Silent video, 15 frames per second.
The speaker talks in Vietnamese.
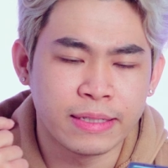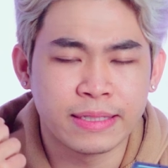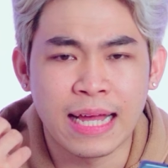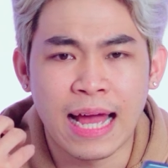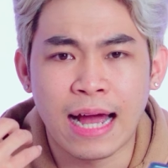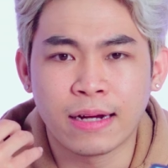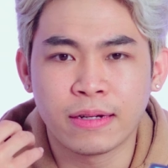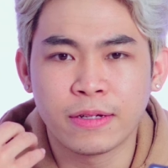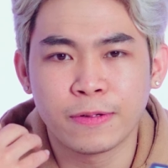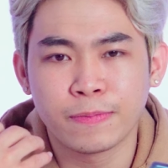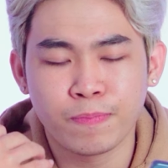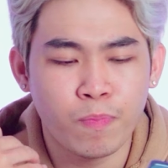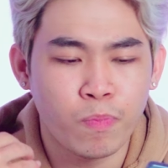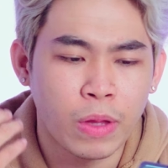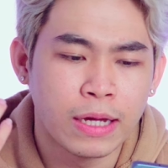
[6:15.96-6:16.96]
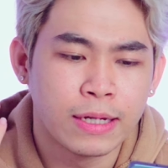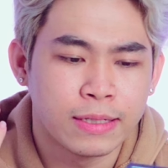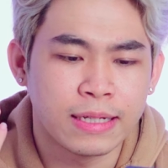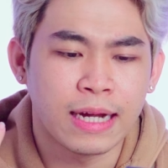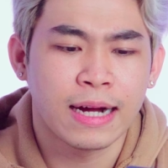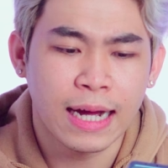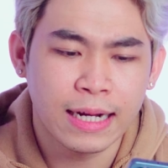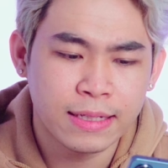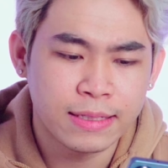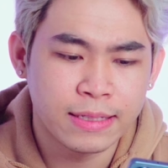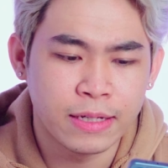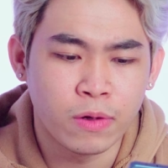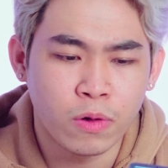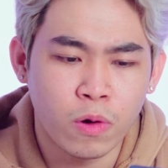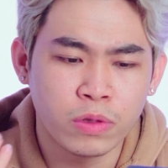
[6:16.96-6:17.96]
sáng nắng gắt
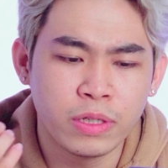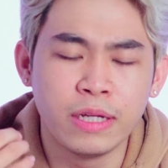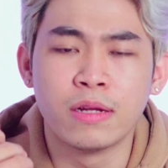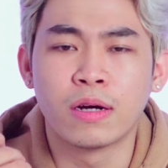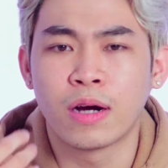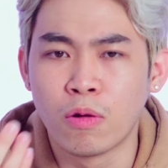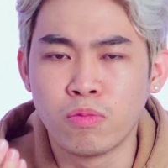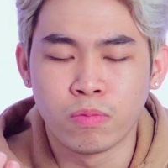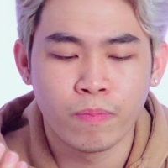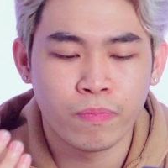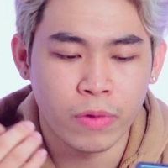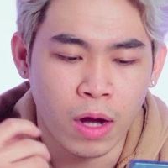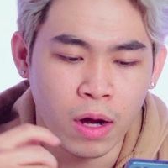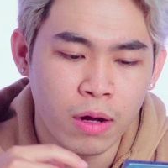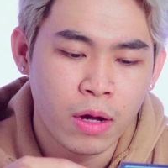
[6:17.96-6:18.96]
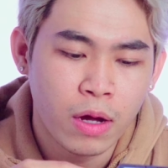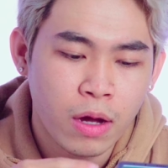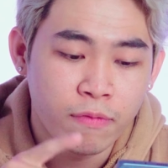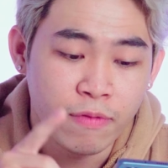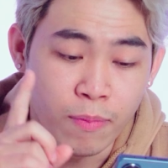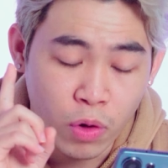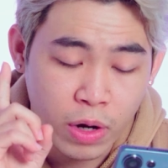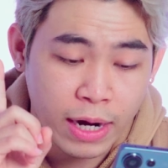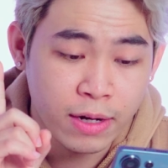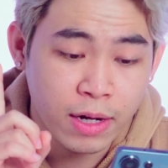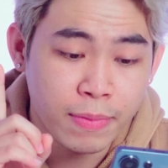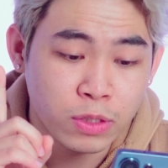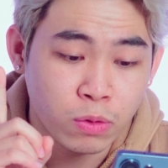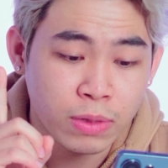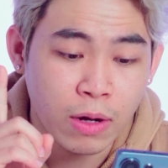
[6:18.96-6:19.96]
thì nó có nhìn được không. Đó. Và một cái
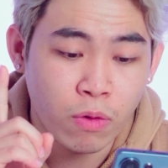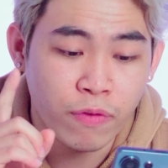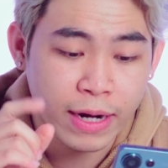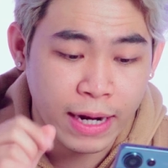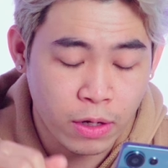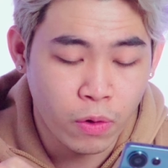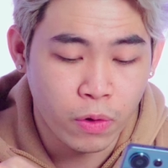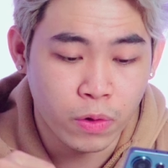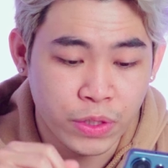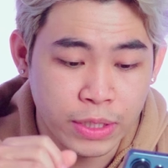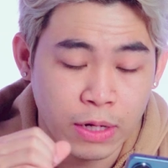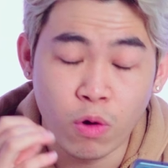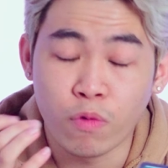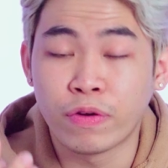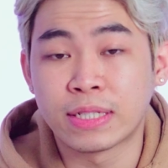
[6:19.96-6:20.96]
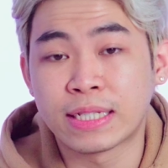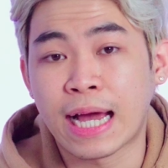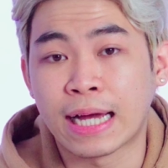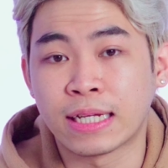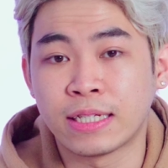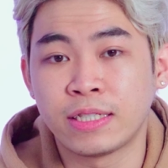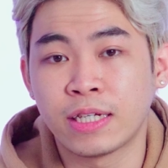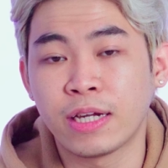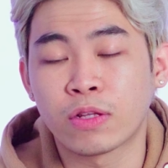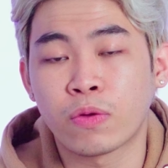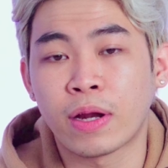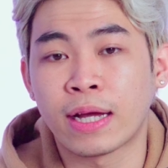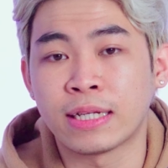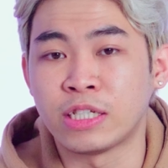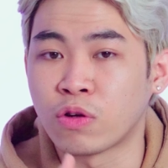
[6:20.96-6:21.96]
nữa mà chúng ta cũng phải đánh đổi, đó chính là độ phân giải trên chiếc điện
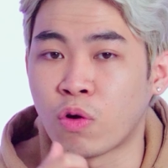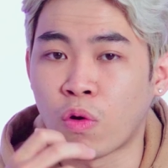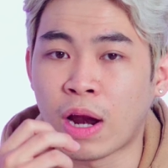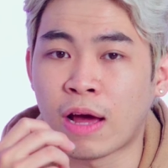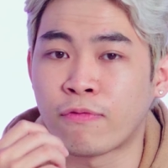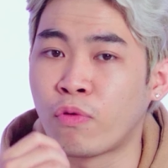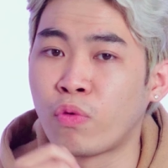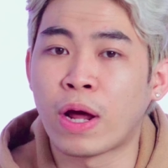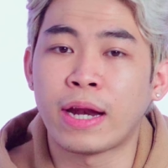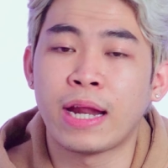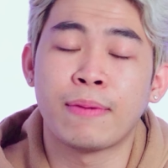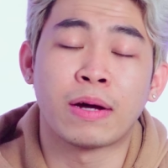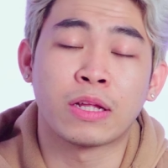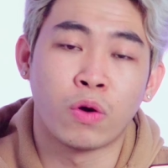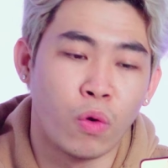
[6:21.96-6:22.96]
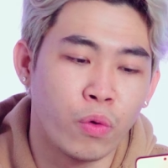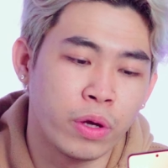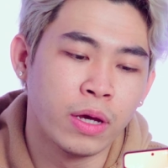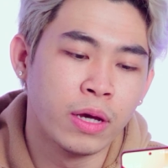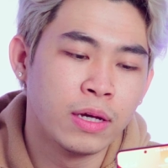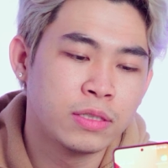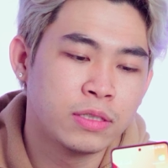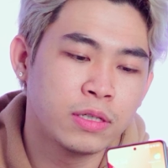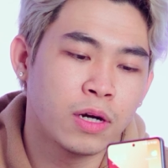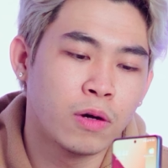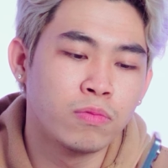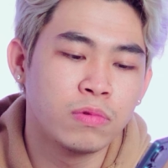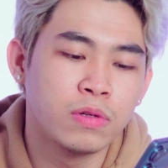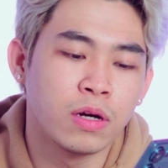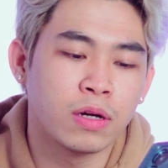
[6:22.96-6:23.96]
thoại này chỉ có là Full HD mà thôi, chứ
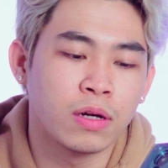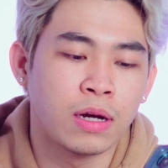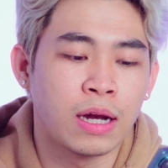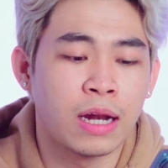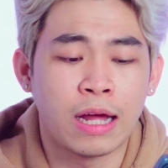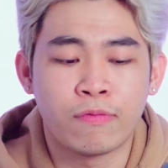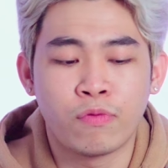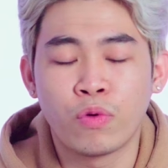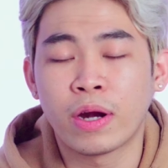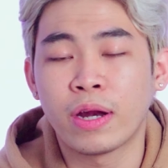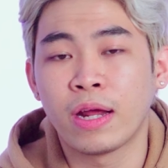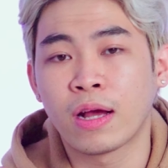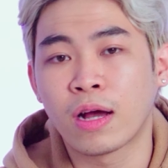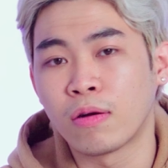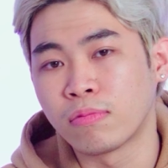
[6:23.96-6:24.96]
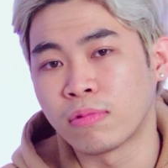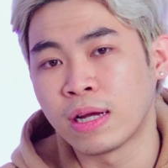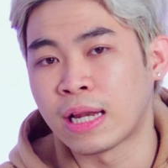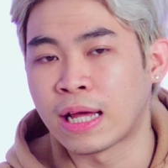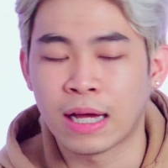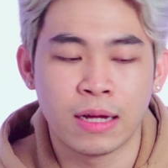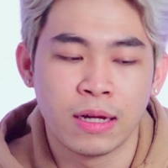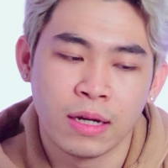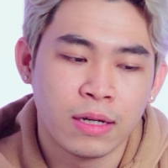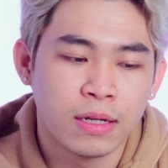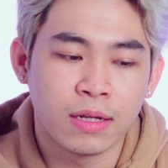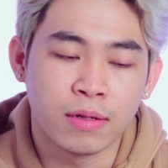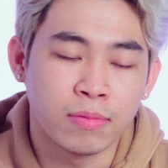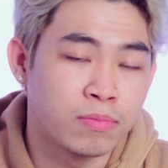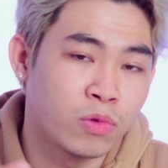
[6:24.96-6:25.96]
không được là Full HD cộng hay là
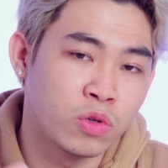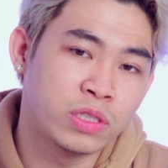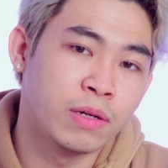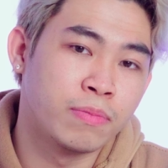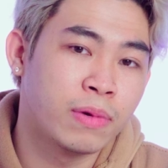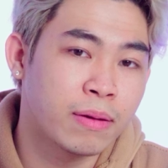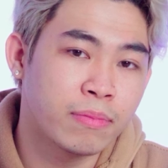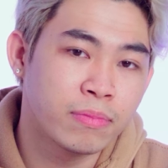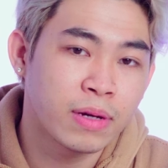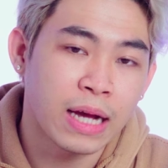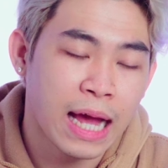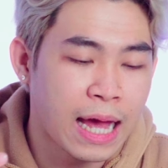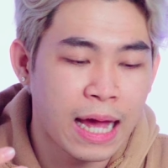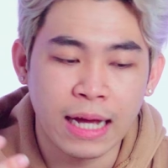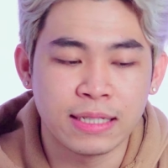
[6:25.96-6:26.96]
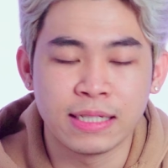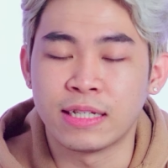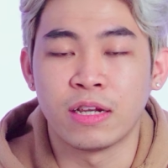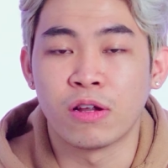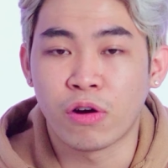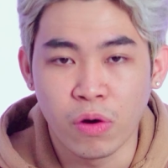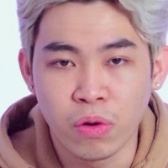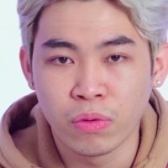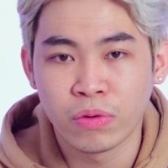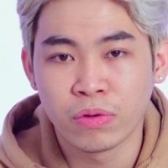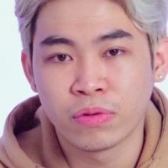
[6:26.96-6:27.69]
1.5K hay gì đó đâu.